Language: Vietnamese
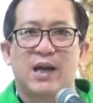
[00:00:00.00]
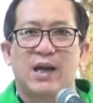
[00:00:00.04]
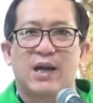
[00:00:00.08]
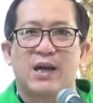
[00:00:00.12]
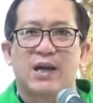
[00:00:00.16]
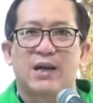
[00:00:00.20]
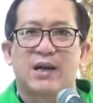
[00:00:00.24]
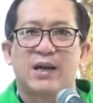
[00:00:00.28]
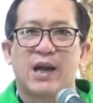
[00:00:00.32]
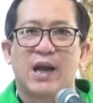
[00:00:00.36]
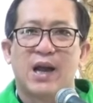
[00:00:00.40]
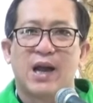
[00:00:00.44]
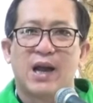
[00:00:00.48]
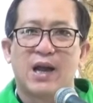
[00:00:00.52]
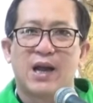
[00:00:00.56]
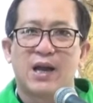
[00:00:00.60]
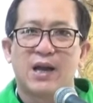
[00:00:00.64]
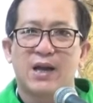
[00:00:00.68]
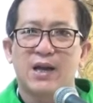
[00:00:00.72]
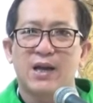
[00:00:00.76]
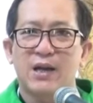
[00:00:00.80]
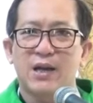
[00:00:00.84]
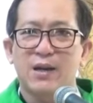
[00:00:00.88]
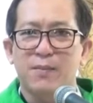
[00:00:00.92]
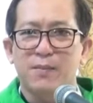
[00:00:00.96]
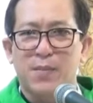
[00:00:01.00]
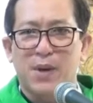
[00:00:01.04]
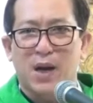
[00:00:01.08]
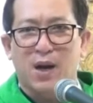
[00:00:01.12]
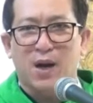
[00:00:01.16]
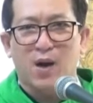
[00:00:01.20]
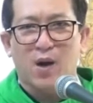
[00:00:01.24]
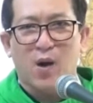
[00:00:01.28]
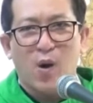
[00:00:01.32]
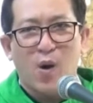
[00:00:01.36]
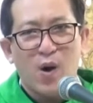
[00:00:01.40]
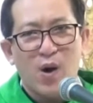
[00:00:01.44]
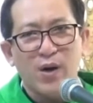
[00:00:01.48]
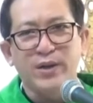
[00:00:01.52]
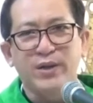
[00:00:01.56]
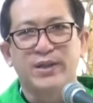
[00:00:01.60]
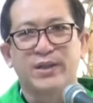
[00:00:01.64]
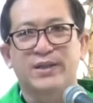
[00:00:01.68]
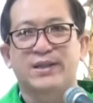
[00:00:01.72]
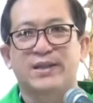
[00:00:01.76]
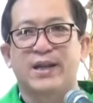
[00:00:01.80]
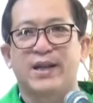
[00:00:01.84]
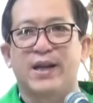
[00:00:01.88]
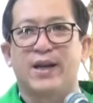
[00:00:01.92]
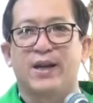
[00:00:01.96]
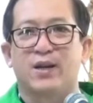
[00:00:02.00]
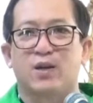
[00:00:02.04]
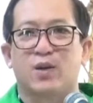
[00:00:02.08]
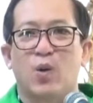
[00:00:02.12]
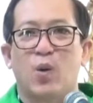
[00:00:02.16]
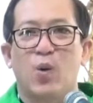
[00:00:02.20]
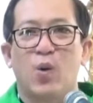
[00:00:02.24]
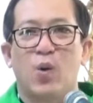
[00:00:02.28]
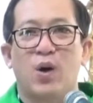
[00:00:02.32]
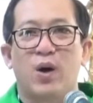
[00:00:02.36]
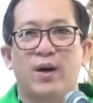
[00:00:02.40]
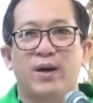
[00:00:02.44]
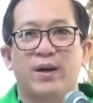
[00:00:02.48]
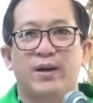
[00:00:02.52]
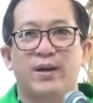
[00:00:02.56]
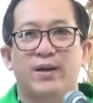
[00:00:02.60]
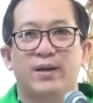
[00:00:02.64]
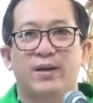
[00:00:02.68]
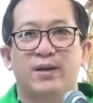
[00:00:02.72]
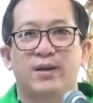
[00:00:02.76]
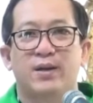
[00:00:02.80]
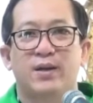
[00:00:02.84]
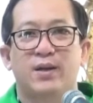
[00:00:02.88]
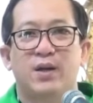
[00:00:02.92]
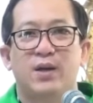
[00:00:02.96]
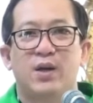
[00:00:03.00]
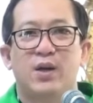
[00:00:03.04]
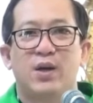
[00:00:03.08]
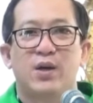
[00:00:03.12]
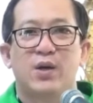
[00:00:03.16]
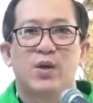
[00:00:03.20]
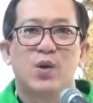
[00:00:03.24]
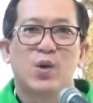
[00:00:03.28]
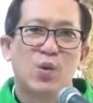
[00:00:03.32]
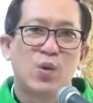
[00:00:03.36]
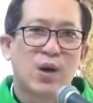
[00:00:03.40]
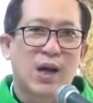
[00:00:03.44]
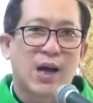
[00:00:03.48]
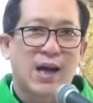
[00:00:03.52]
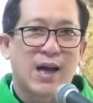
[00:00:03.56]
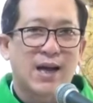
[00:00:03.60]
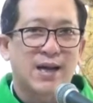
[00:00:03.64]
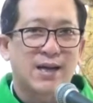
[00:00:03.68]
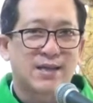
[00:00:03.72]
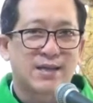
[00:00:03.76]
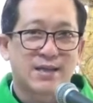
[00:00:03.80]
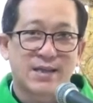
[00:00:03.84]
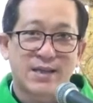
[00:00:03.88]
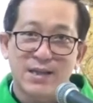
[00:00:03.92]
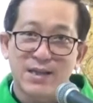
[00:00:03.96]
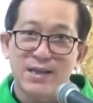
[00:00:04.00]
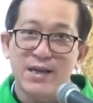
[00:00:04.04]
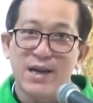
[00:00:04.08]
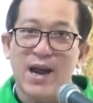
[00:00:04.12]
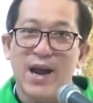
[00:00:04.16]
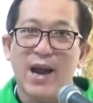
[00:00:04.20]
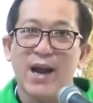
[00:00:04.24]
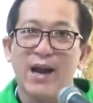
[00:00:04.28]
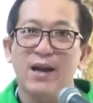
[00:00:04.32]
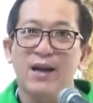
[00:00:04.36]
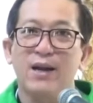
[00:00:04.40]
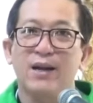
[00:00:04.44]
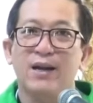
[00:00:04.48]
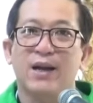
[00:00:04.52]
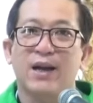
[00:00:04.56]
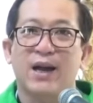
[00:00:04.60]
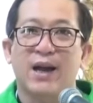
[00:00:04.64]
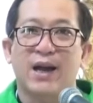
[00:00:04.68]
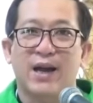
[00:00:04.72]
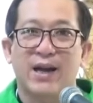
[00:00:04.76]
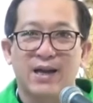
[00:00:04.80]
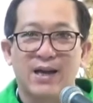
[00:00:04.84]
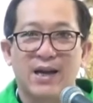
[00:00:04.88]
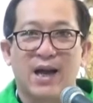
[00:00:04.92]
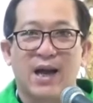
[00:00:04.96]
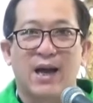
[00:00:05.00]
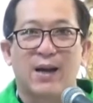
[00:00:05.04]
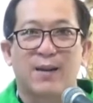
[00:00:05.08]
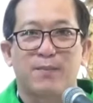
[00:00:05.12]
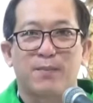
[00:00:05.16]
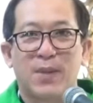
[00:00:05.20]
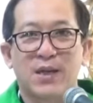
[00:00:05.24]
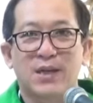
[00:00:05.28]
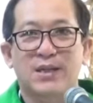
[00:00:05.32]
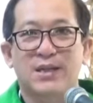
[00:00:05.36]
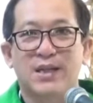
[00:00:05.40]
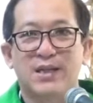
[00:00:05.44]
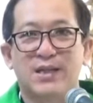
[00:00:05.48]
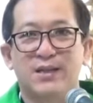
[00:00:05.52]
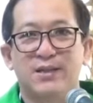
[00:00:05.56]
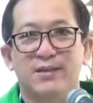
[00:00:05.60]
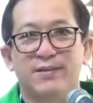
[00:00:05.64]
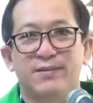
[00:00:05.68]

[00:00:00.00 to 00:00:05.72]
để mà có được tiền của, dù là chính đáng hay là bất chính.